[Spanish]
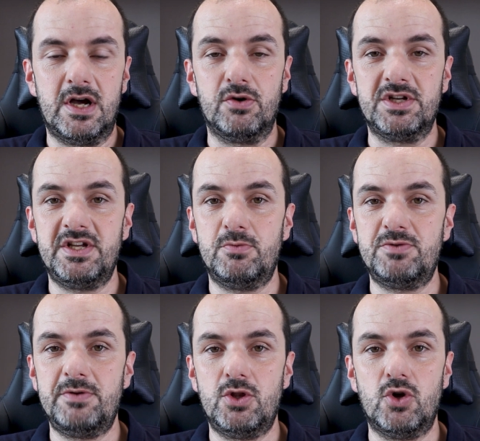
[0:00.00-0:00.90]
Aunque
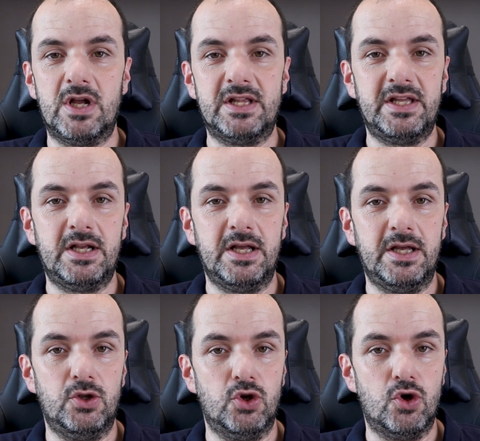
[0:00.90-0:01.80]
estemos viendo la
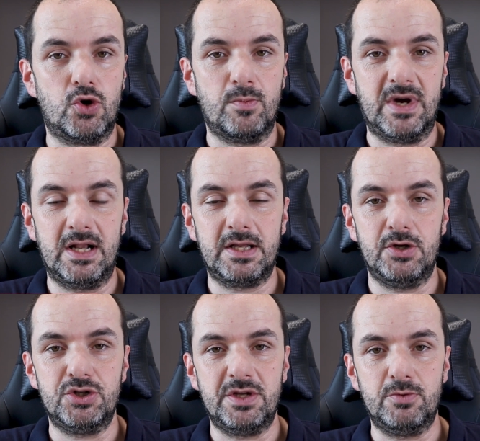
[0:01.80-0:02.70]
tele normal, que
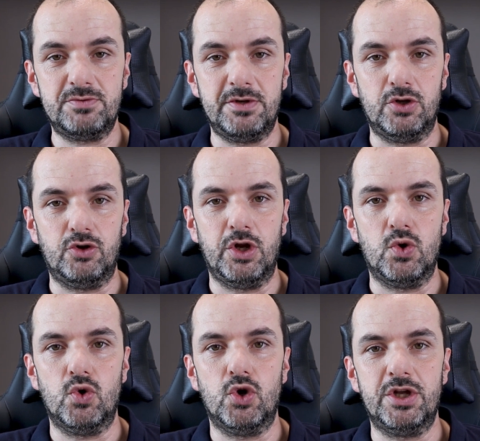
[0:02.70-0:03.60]
no estemos viendo
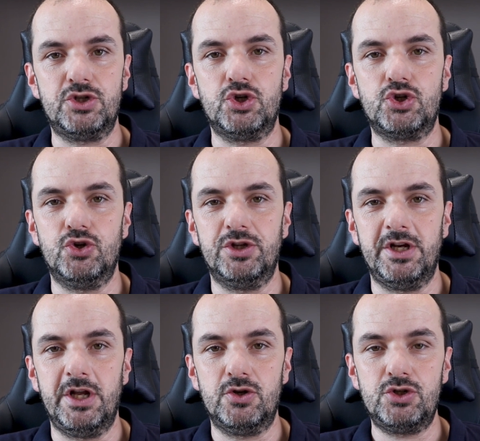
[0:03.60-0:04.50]
ninguno de estos
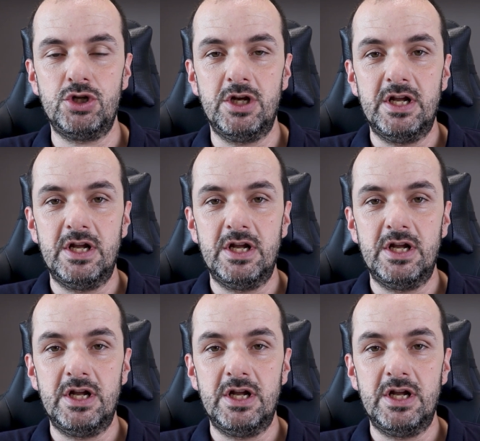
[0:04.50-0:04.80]
contenidos,